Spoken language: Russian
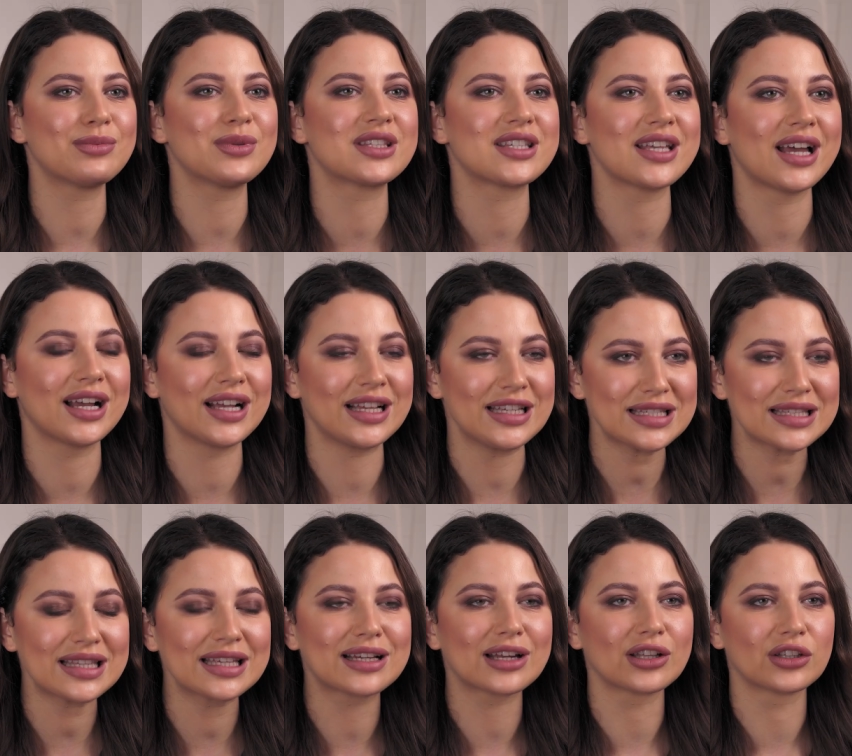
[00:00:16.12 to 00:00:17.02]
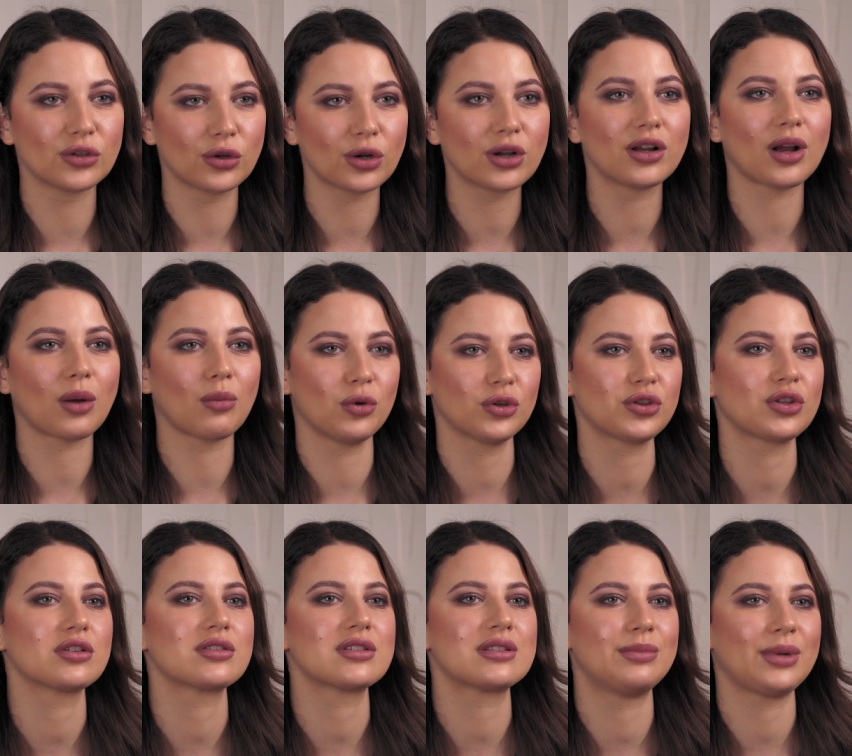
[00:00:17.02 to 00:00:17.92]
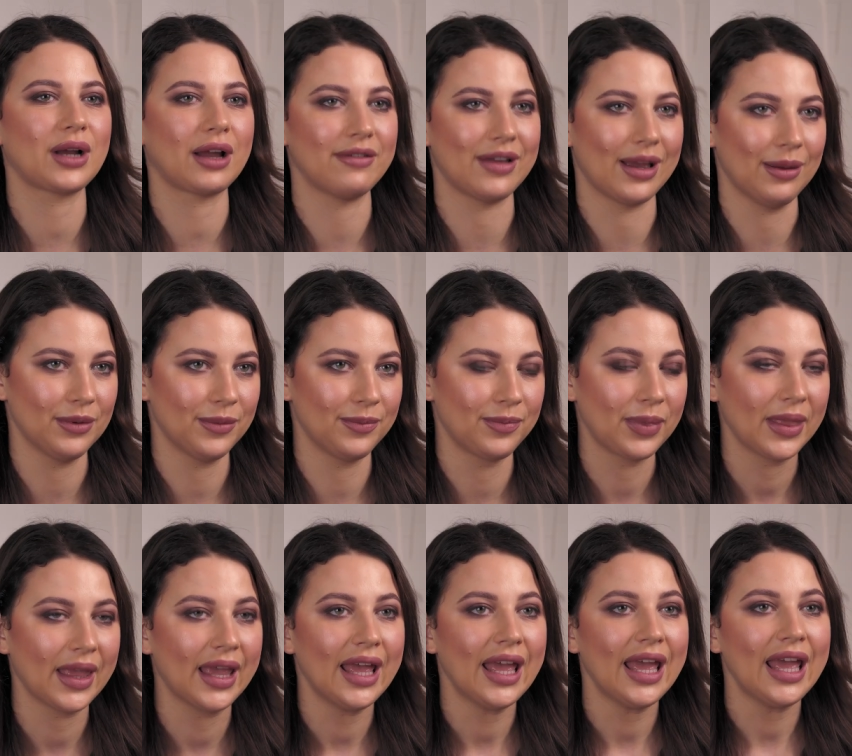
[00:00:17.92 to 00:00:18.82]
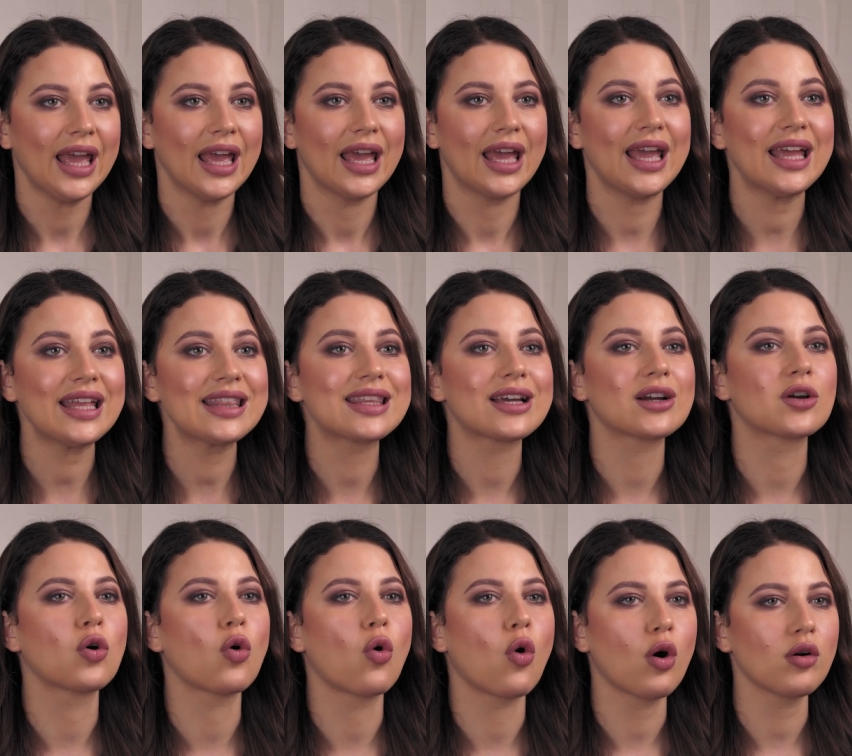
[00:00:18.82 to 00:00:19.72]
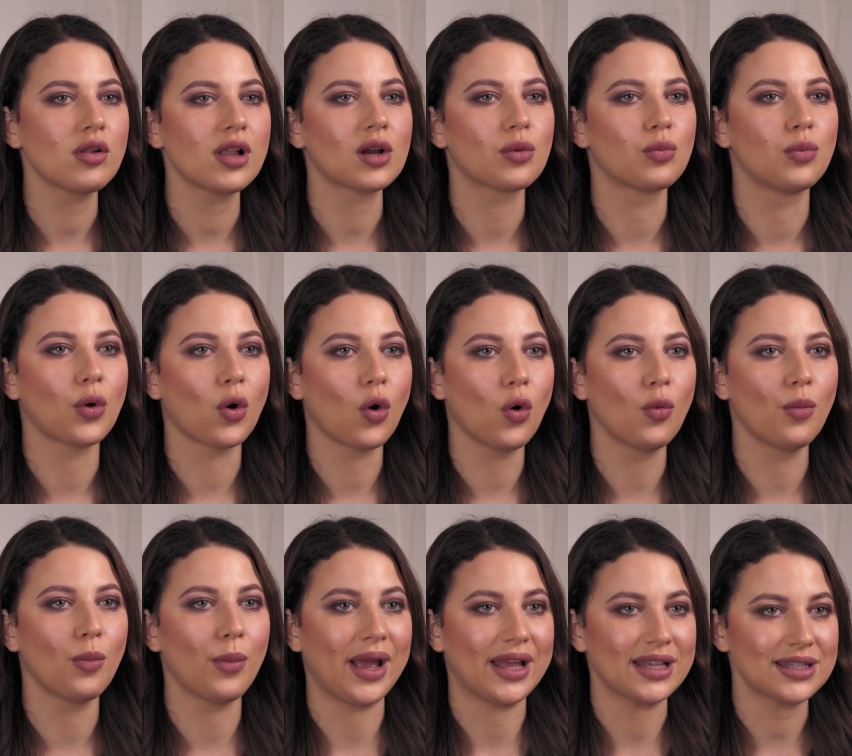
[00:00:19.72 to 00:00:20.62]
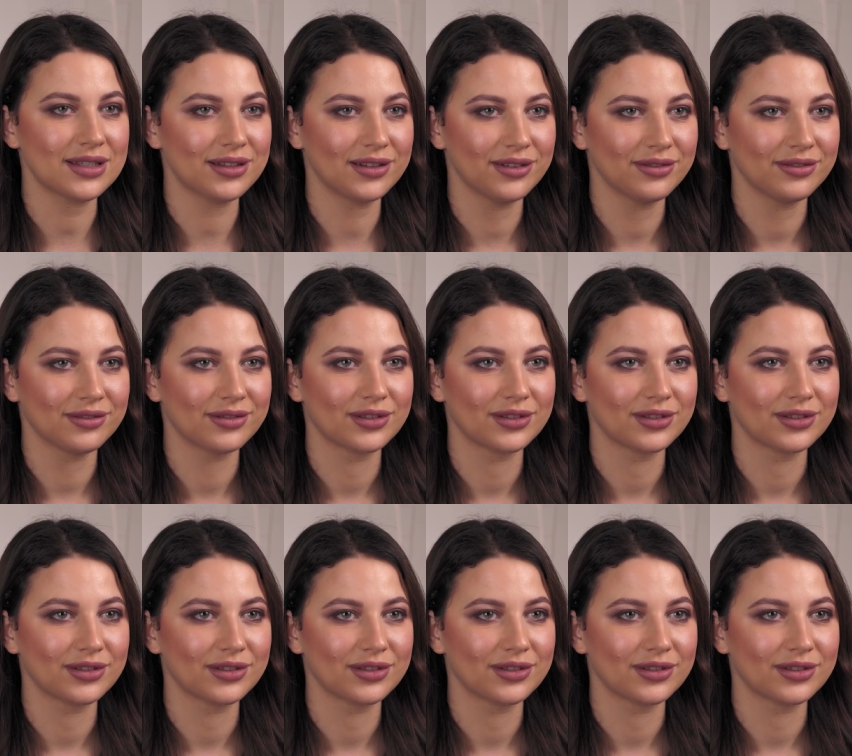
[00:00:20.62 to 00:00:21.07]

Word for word: специалисты, которые работают с бровями. Это Color Brow Mask,